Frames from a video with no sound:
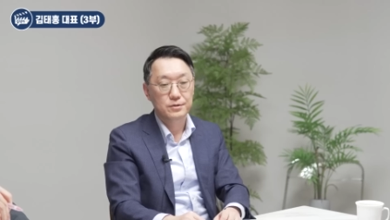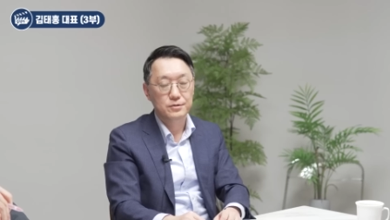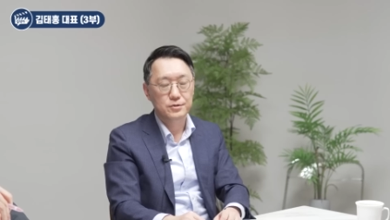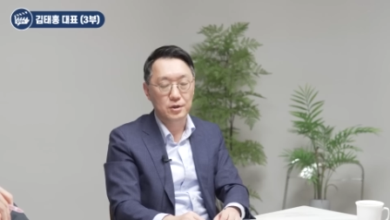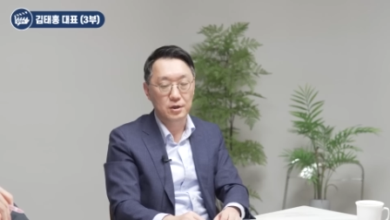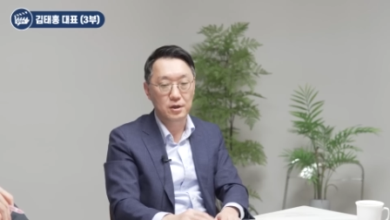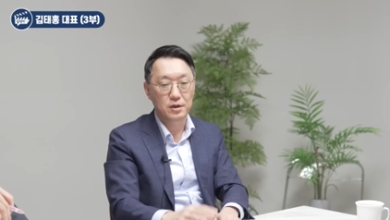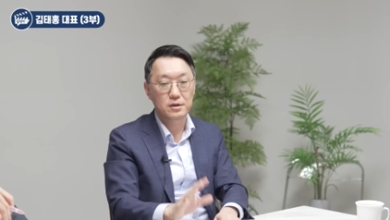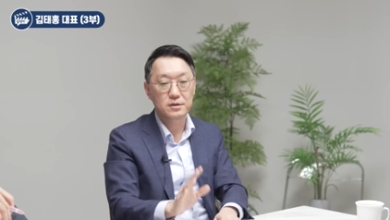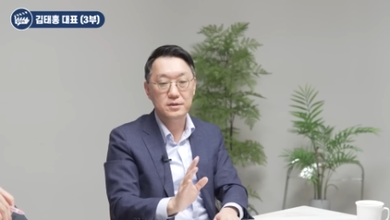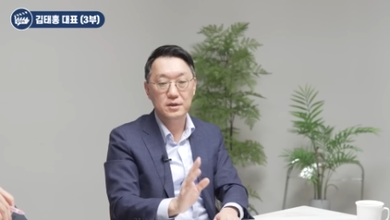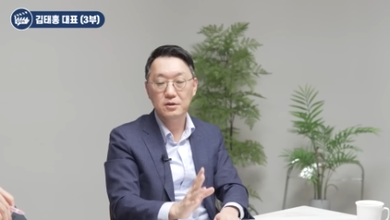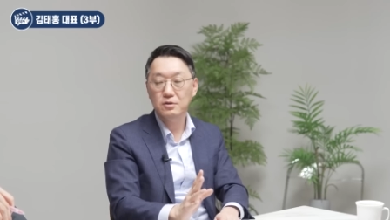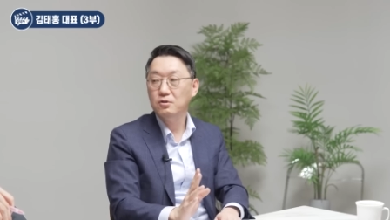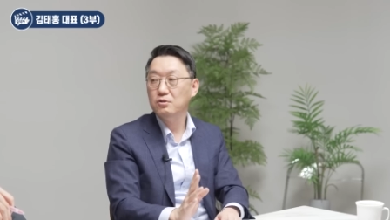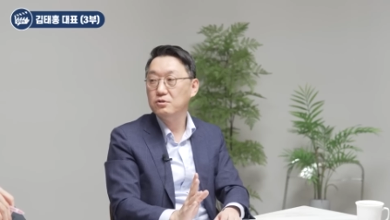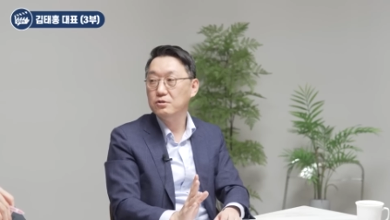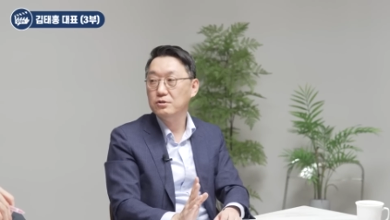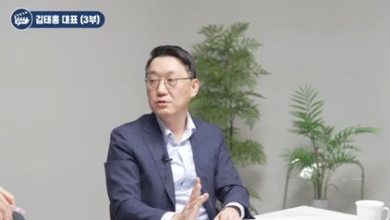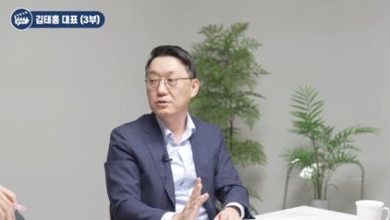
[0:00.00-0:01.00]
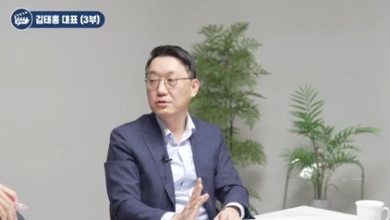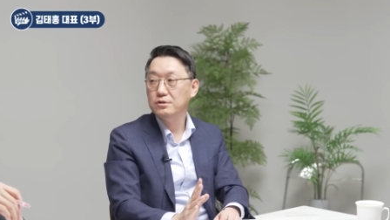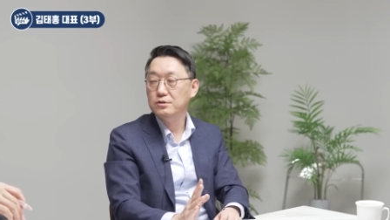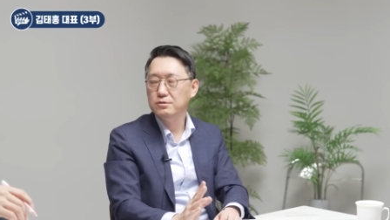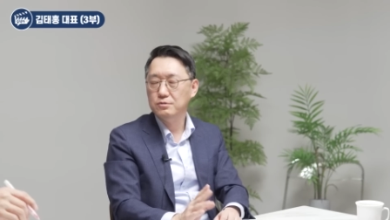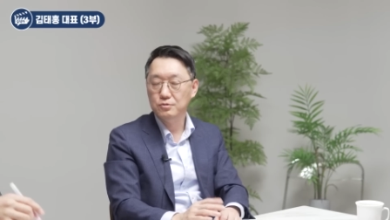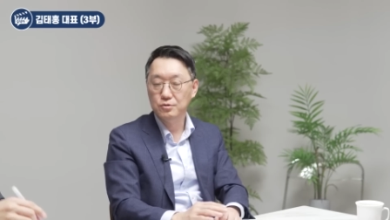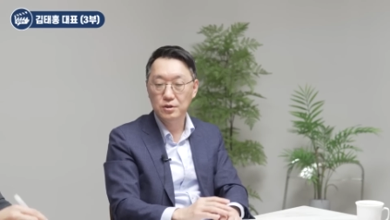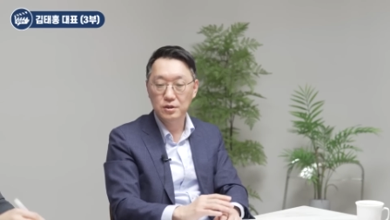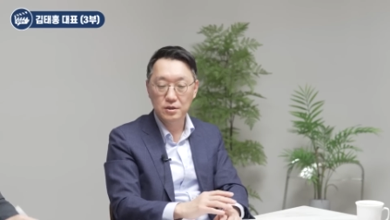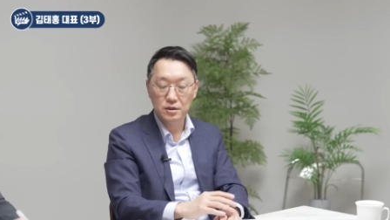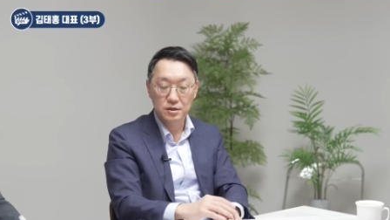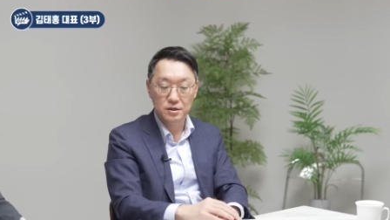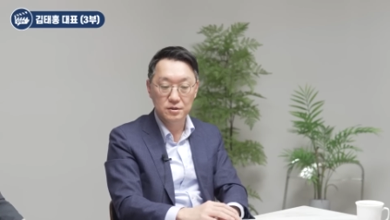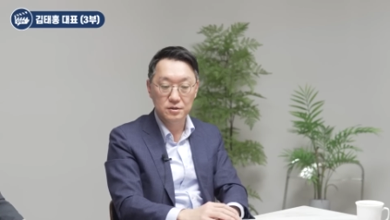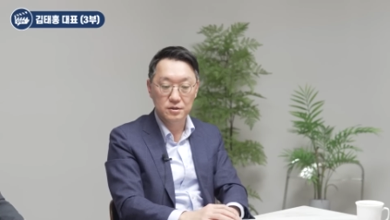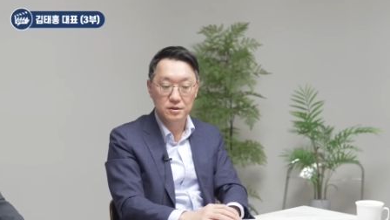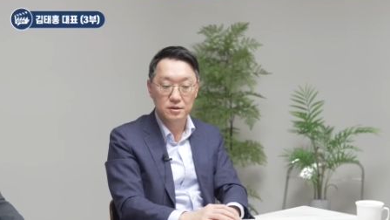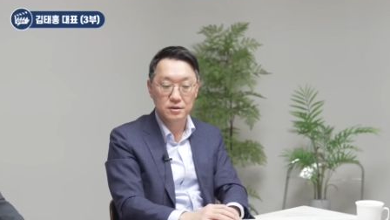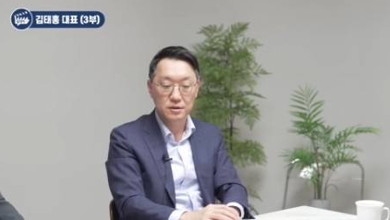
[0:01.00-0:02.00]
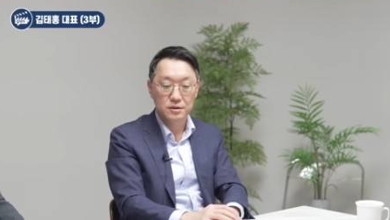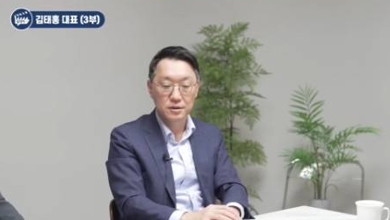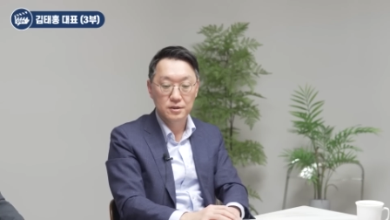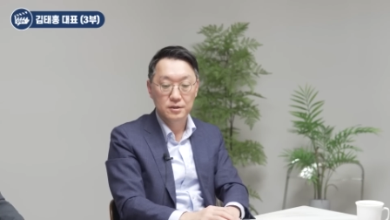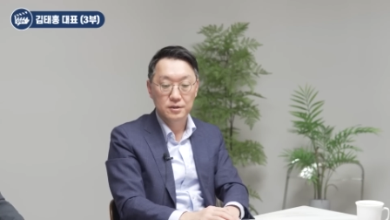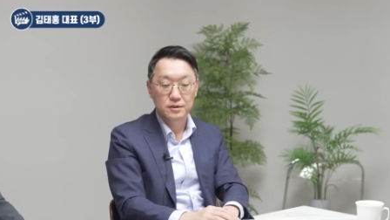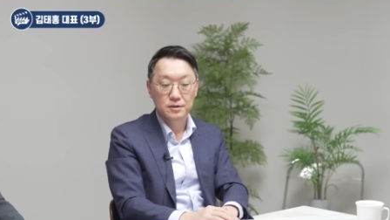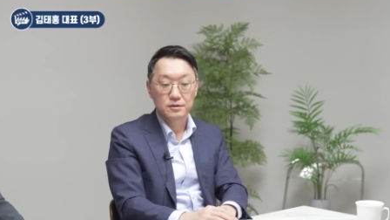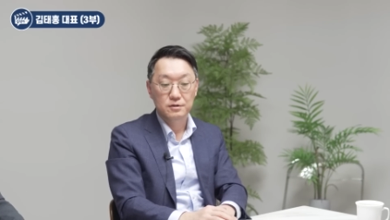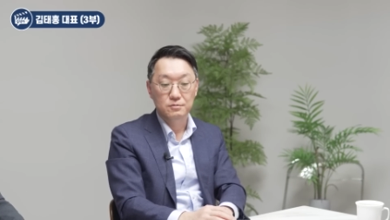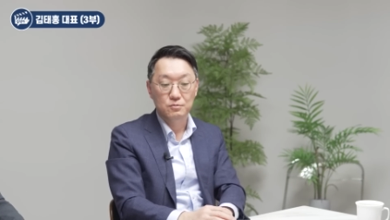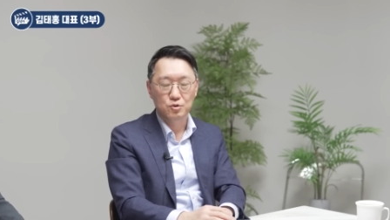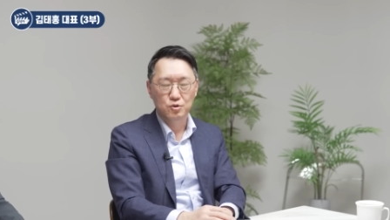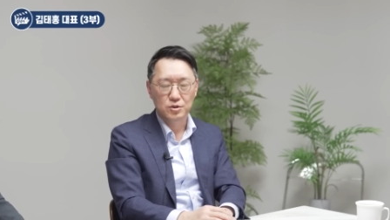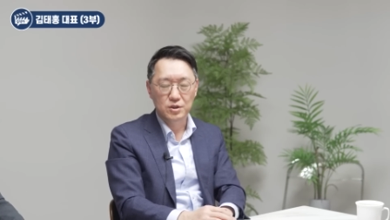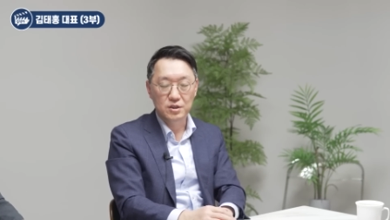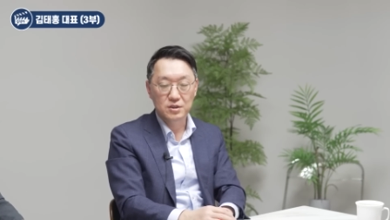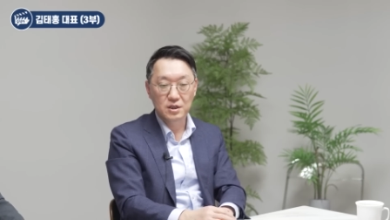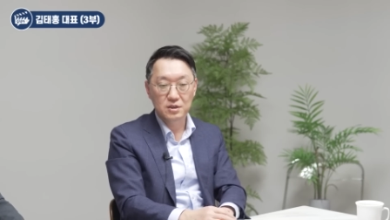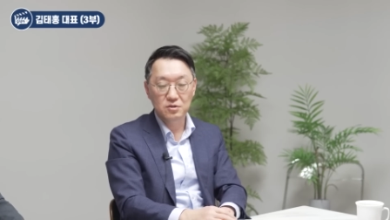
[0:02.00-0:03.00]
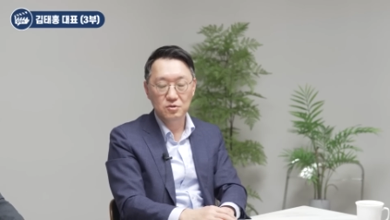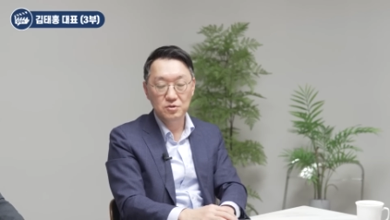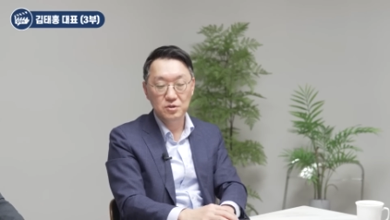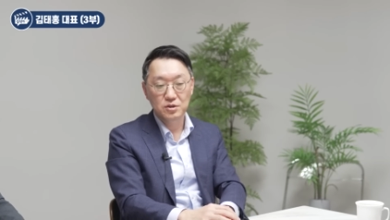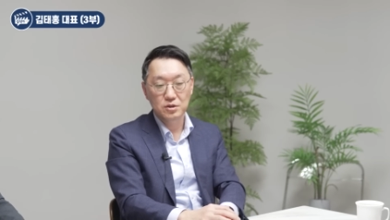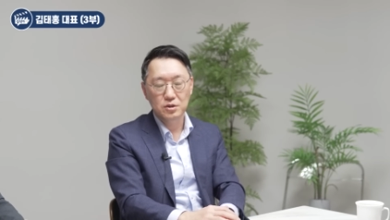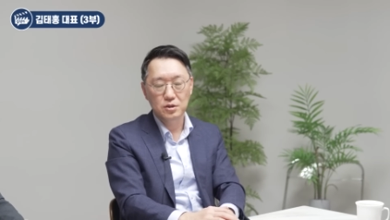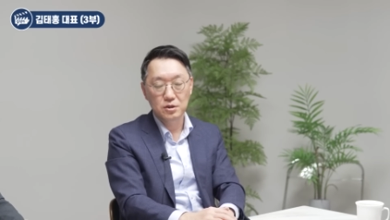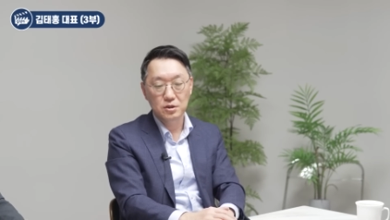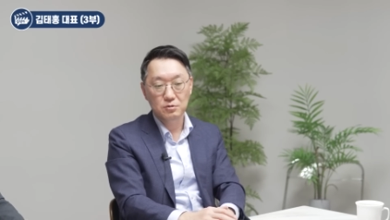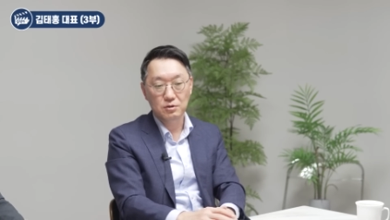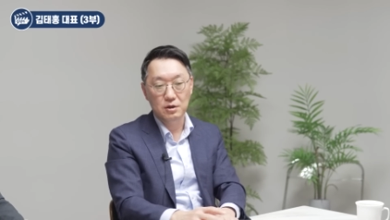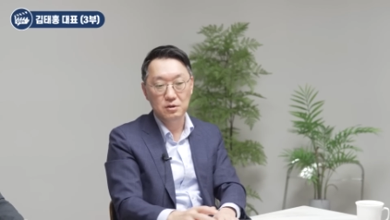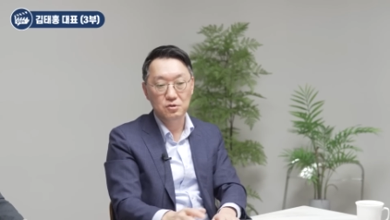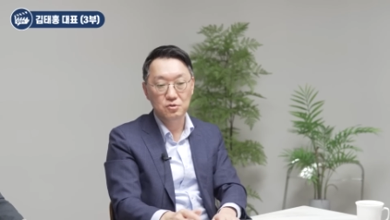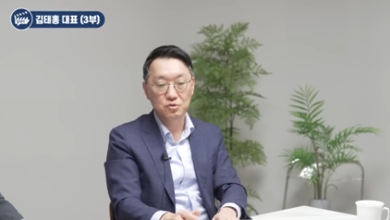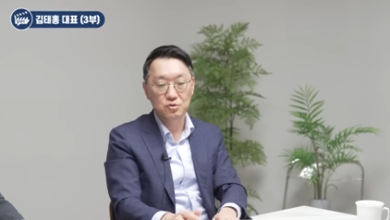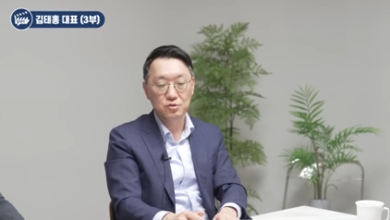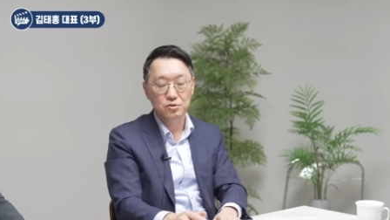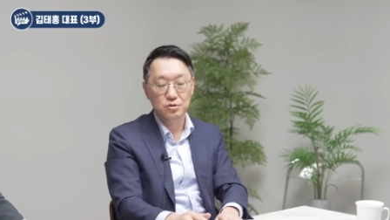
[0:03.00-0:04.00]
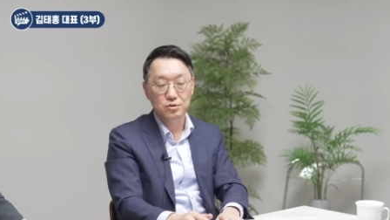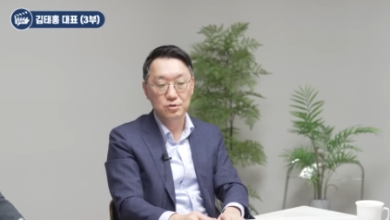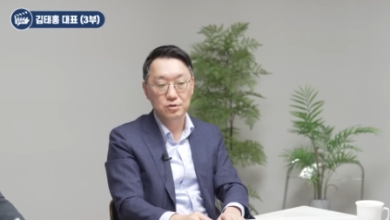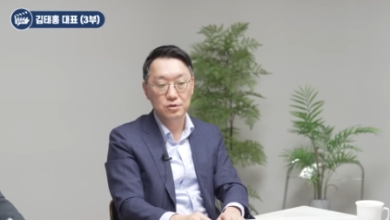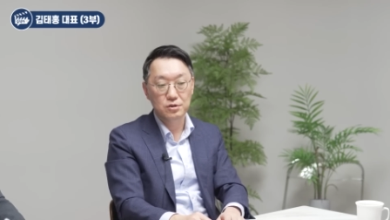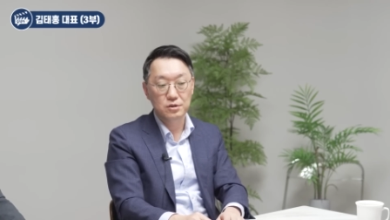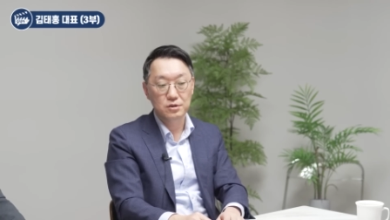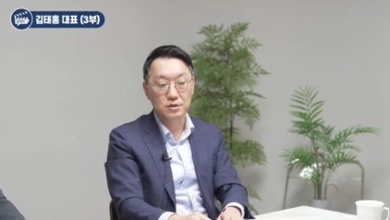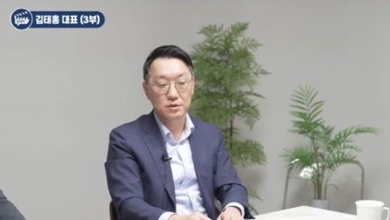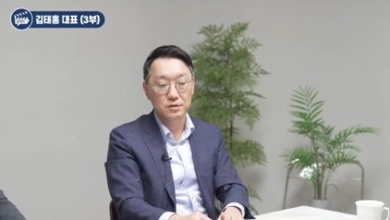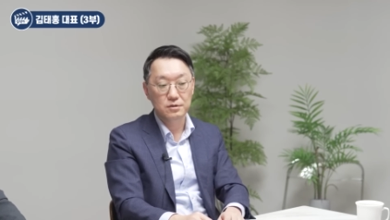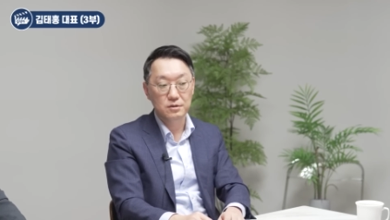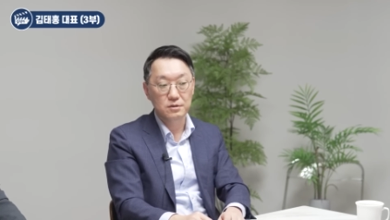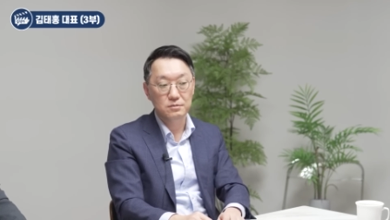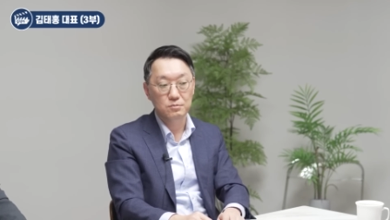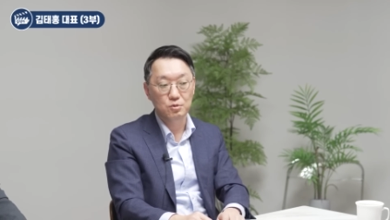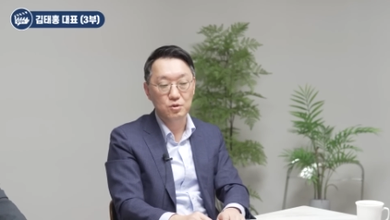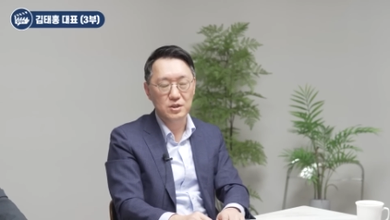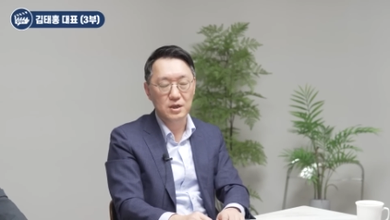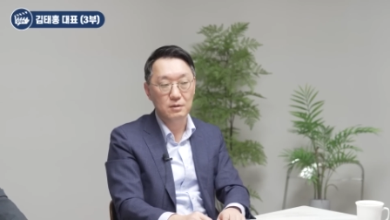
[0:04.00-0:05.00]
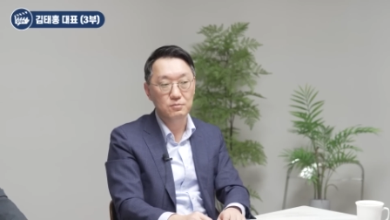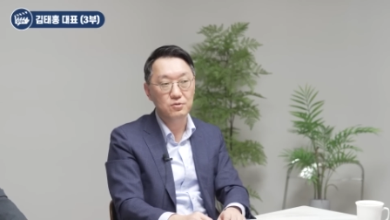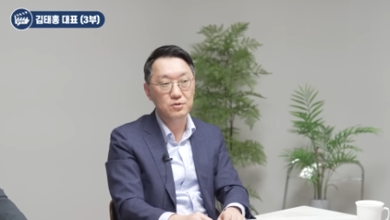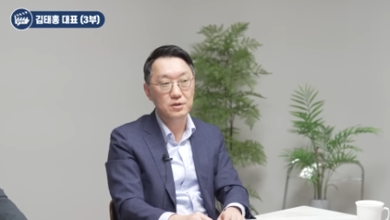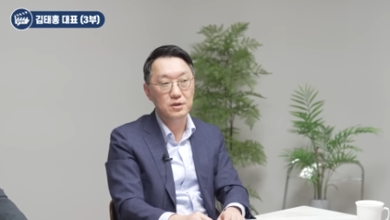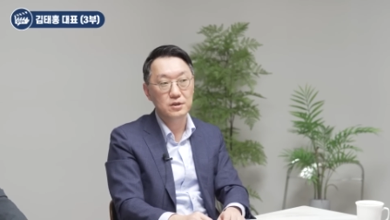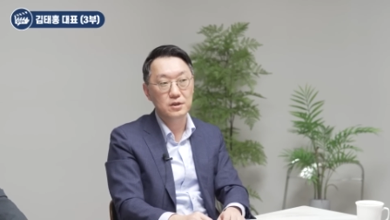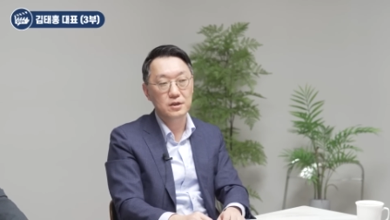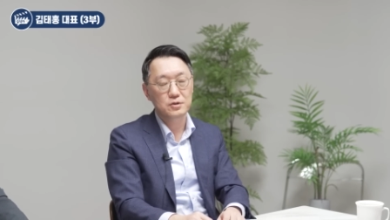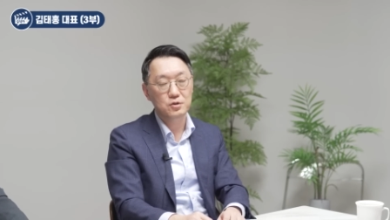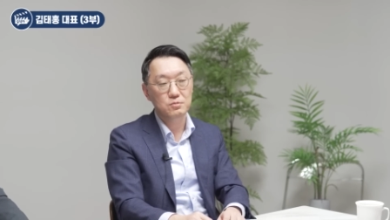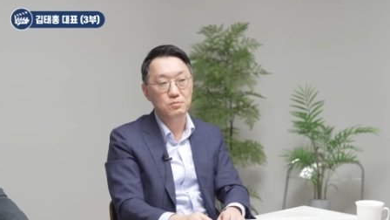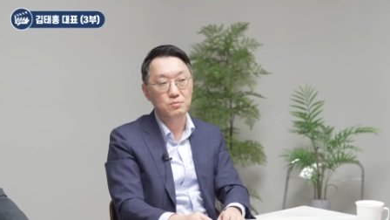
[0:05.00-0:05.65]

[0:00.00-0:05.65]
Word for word: 제일 센 거는 네. 우리가 이제 뭐이차 전지 관련주를 뭐 4분기에